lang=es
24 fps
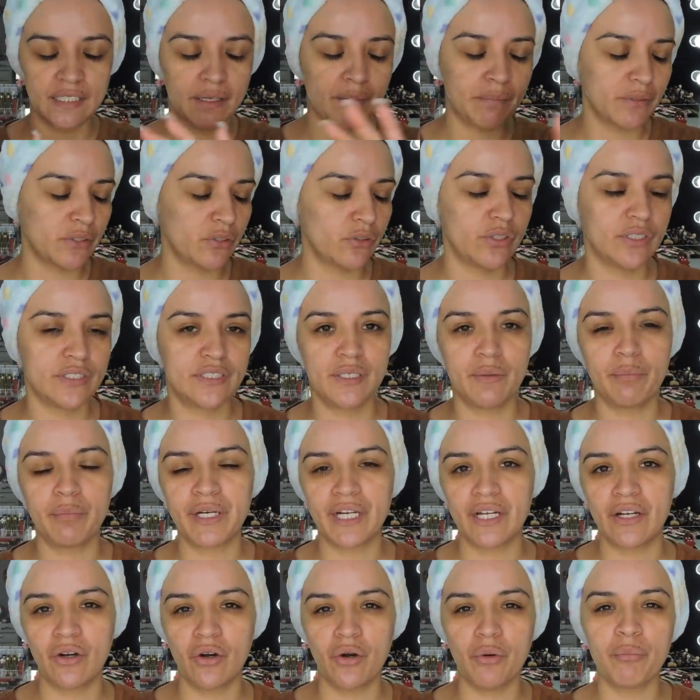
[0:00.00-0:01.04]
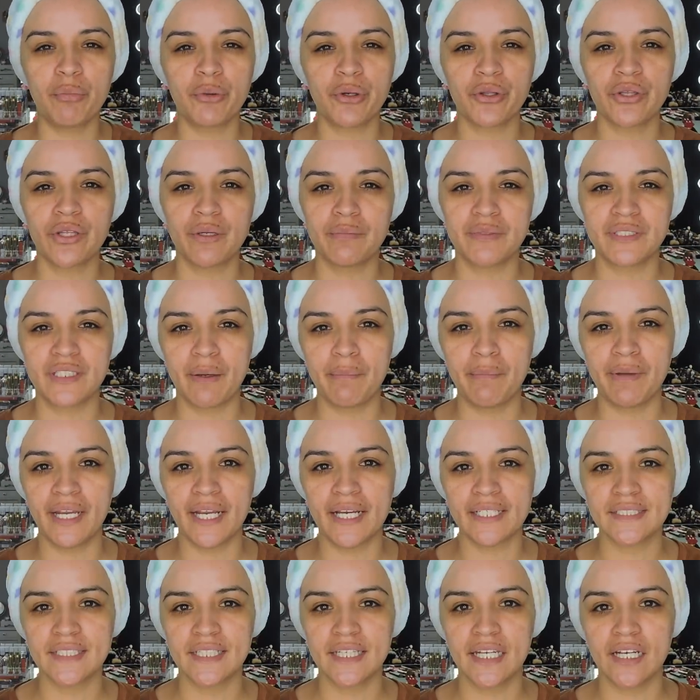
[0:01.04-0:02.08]
saben, donde siempre compro, de mis
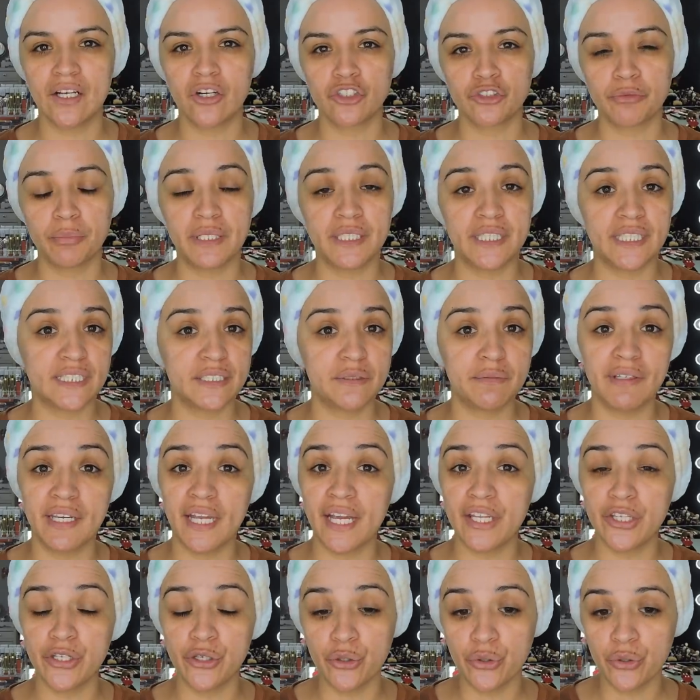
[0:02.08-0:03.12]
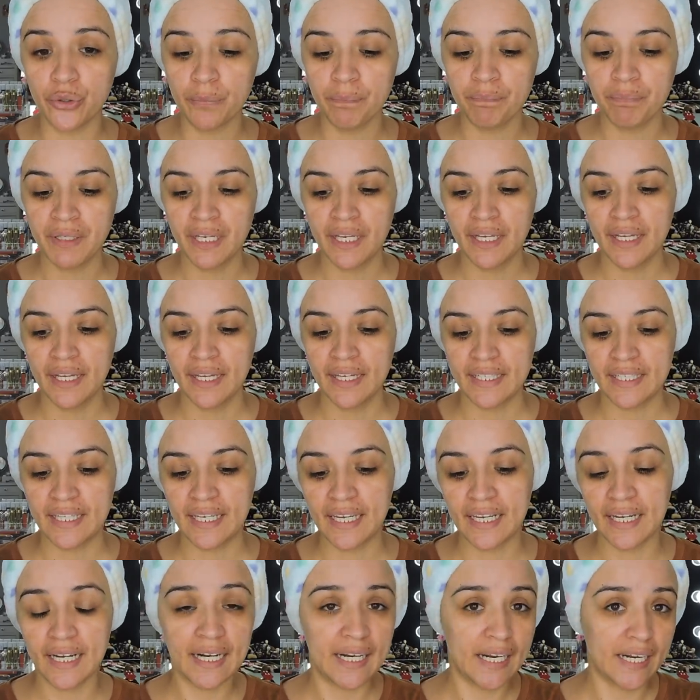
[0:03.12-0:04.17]
amigas de Cosmetics B&U que
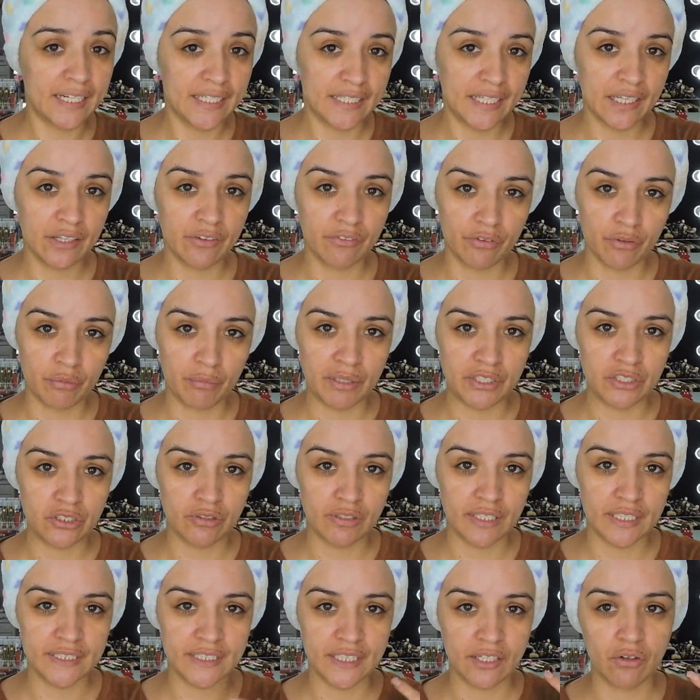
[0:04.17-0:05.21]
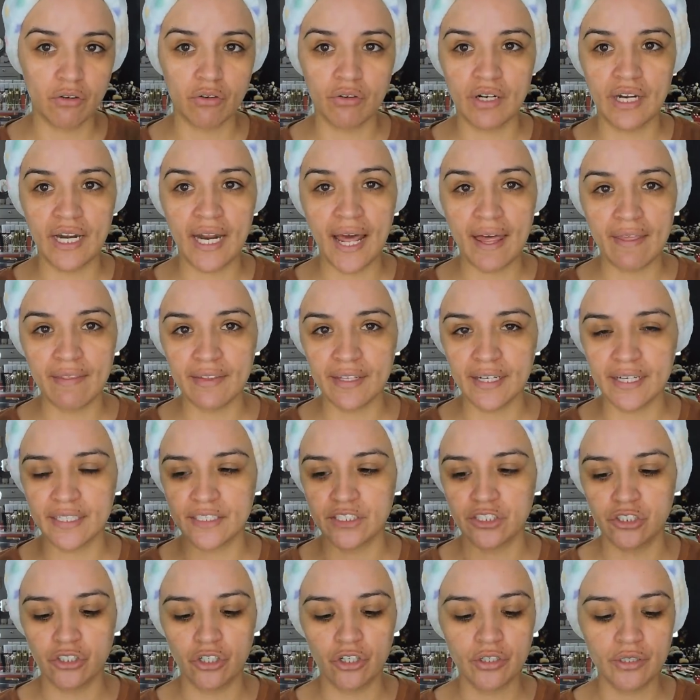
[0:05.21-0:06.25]
en la cajita de información les dejo la
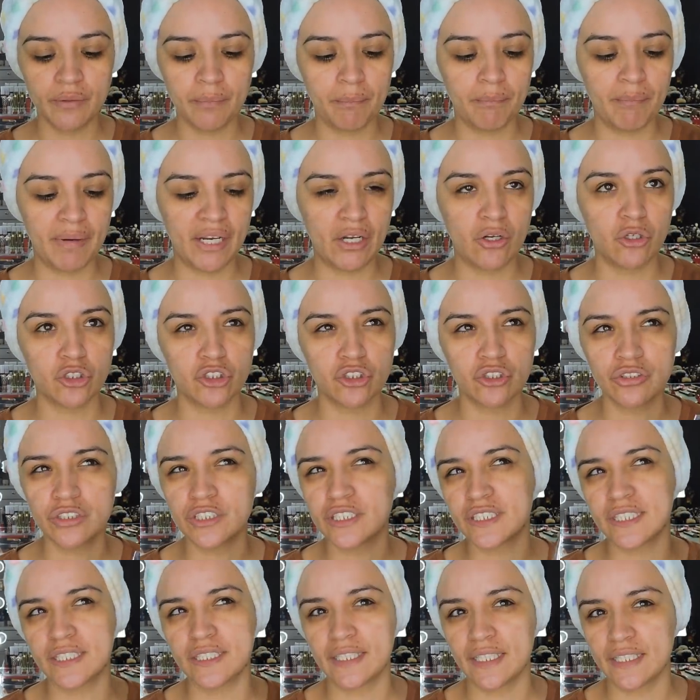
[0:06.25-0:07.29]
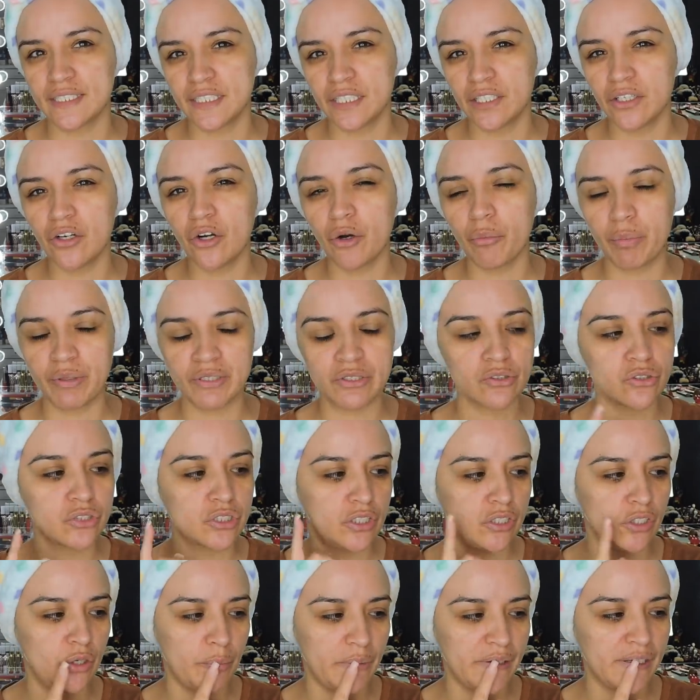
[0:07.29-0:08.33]
dirección. Me costó 65 pesos
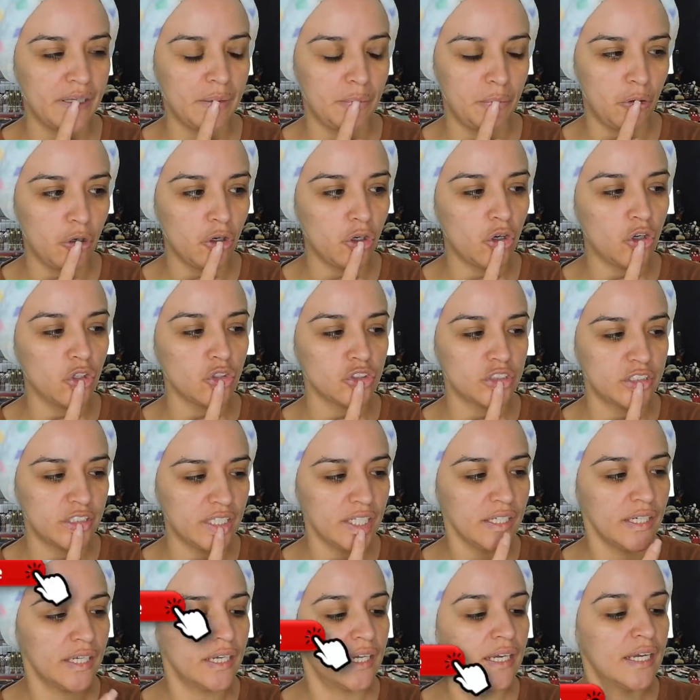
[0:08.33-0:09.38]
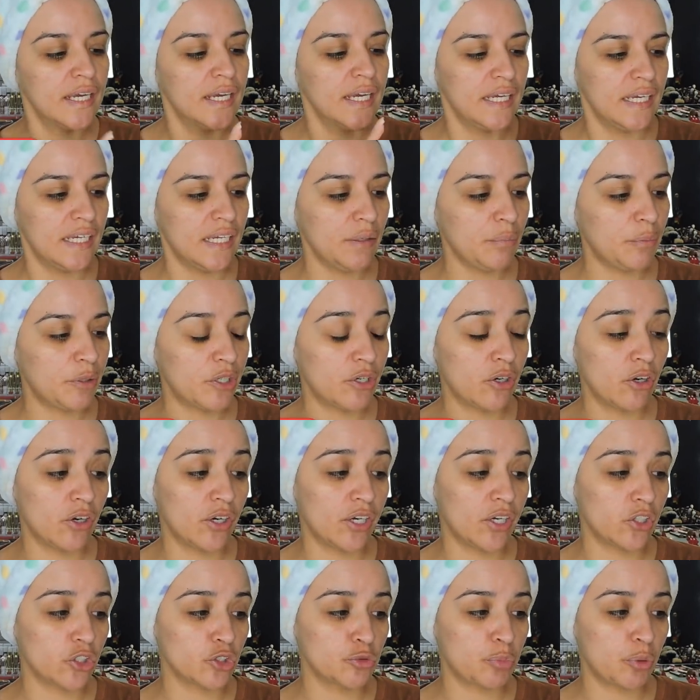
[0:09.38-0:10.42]
si no me equivoco, ¿sí? Y bueno, lo
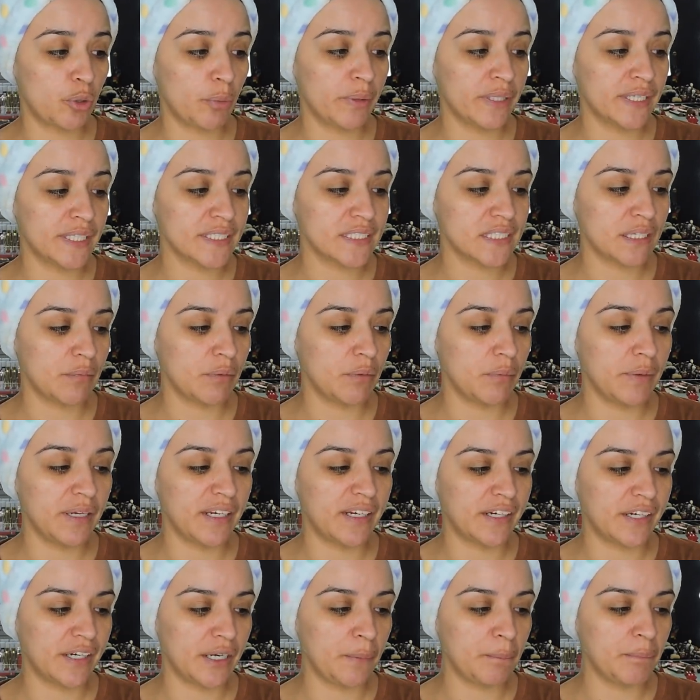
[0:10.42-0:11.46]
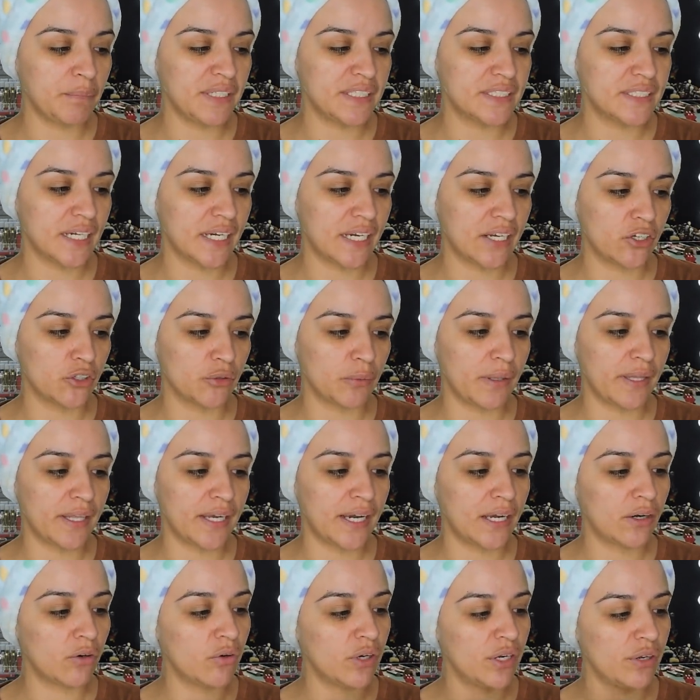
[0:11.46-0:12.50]
que nos promete esta BB Cream dice que nos va a
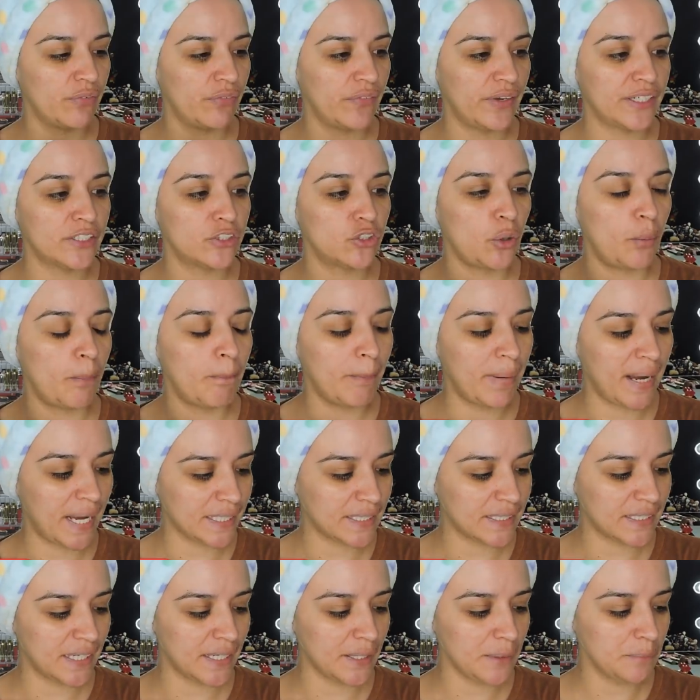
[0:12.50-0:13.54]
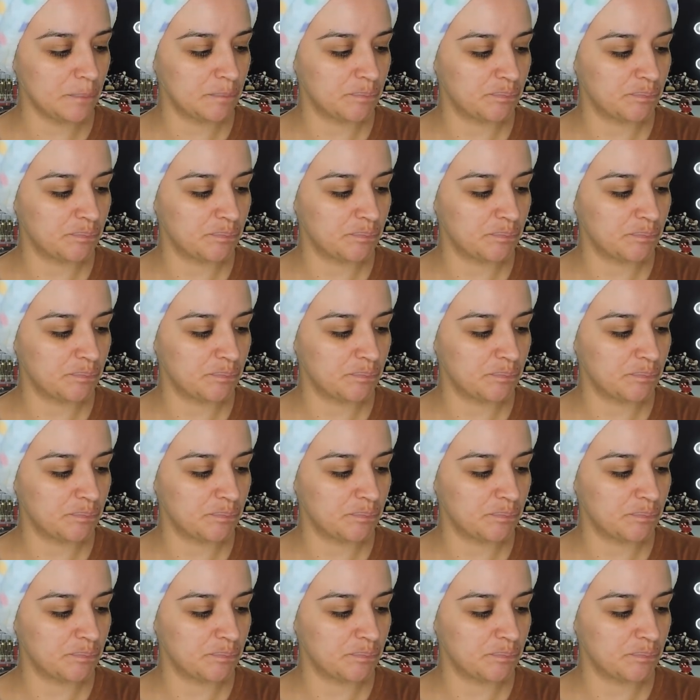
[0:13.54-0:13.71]
dejar un efecto mate,